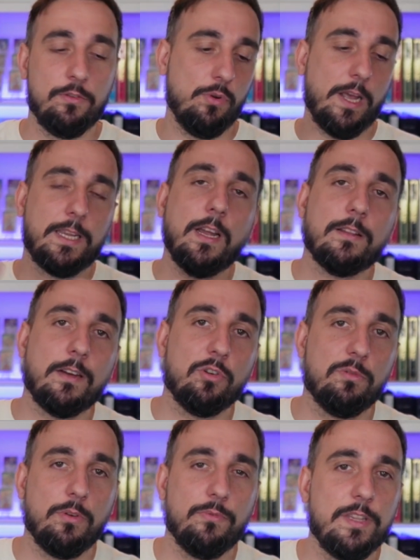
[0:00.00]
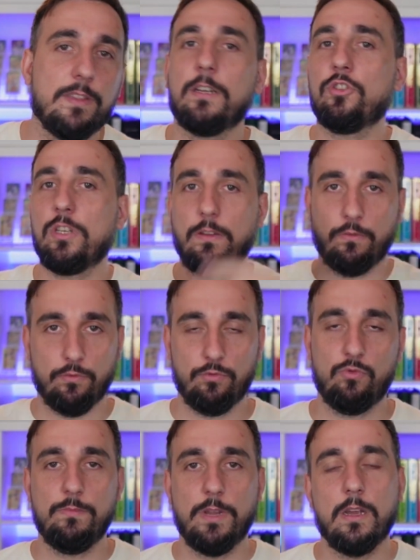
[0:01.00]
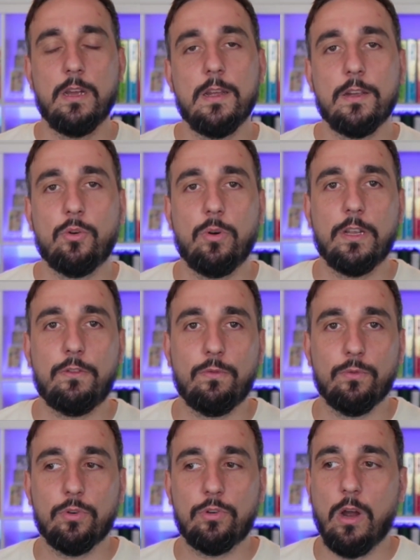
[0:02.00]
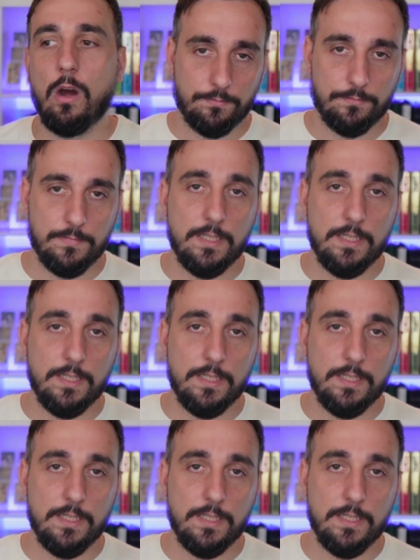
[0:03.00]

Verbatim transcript: de la carte Dragon Ball Vintage qui sont du coup mes collections de cœur.